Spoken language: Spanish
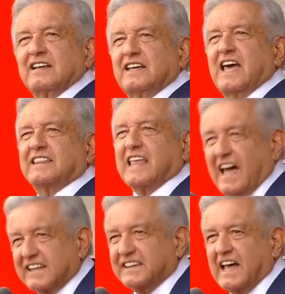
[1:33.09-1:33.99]
y
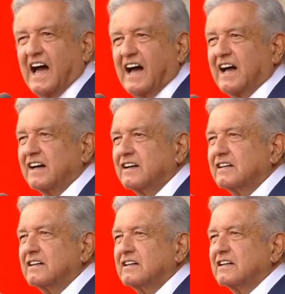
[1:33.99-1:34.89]
eterna.
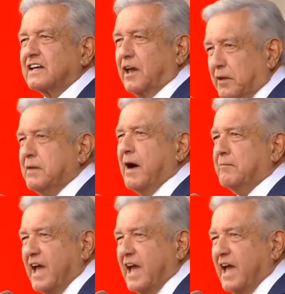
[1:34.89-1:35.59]
¡Que viva